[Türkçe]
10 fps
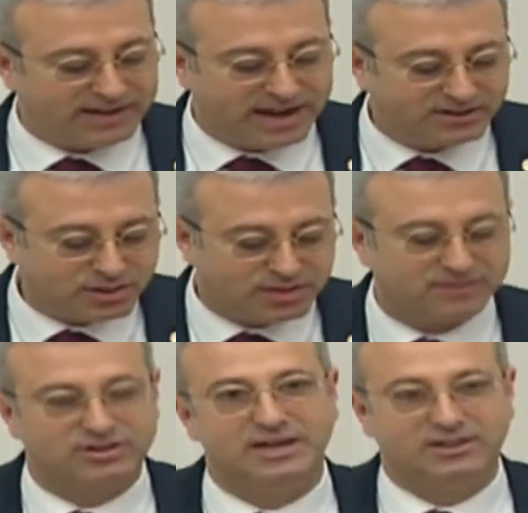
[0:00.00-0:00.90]
ve enerji
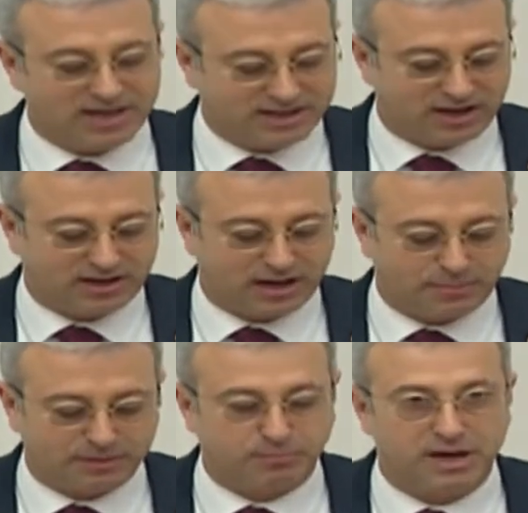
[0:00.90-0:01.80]
santralleri tek tek
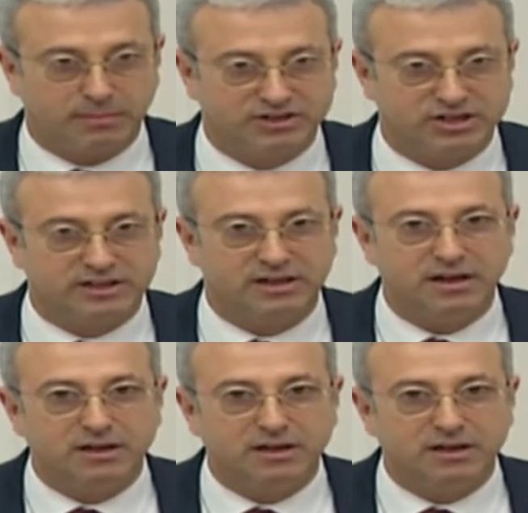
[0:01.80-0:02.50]
kapatmaya başladı.